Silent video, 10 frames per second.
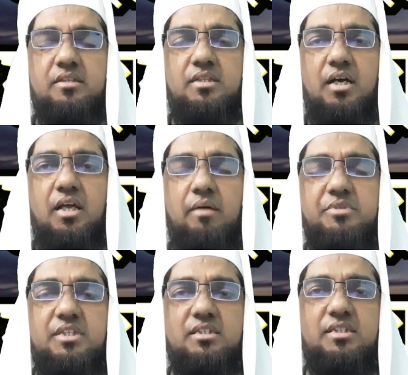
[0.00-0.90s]
তাই
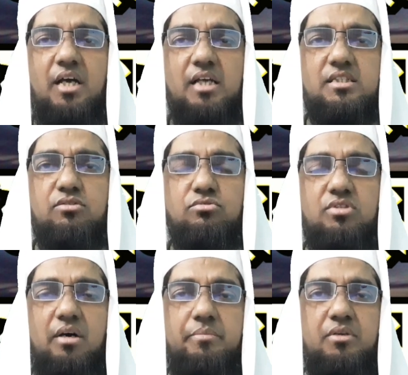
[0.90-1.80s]
আমি চাচ্ছি আজকেও
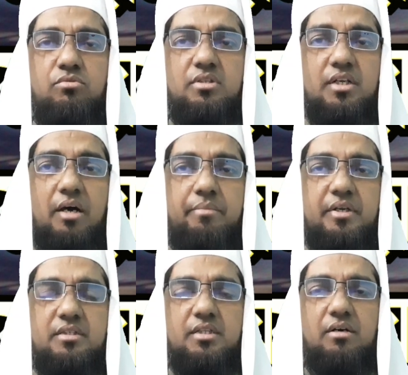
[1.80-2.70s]
যদি আপনি উঠতে না
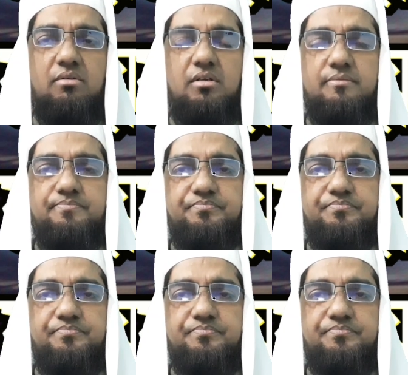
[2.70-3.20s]
পারেন তাহলে